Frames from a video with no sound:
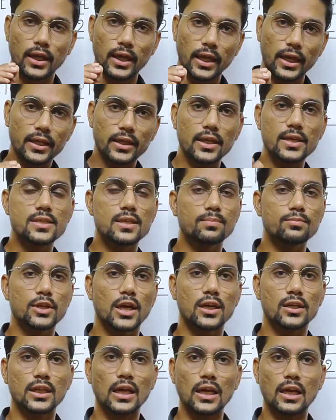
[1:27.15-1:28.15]
एक ही
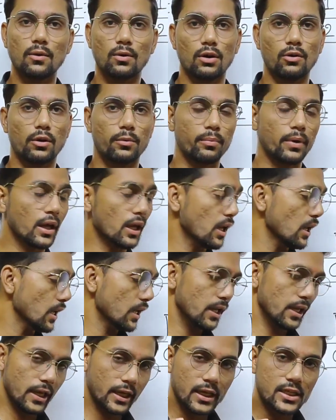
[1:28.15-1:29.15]
सब्जेक्ट था लेवल वन में
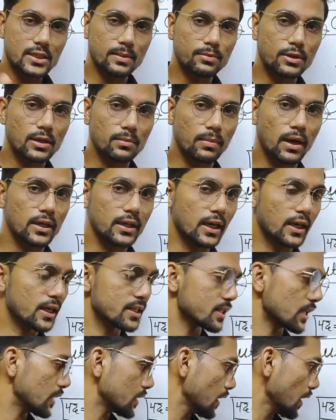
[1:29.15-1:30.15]
एक ही सब्जेक्ट मान करके
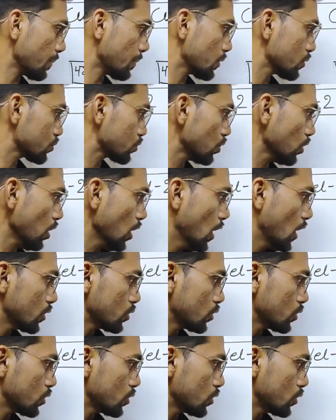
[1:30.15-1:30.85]
चलते हैं अपन उसको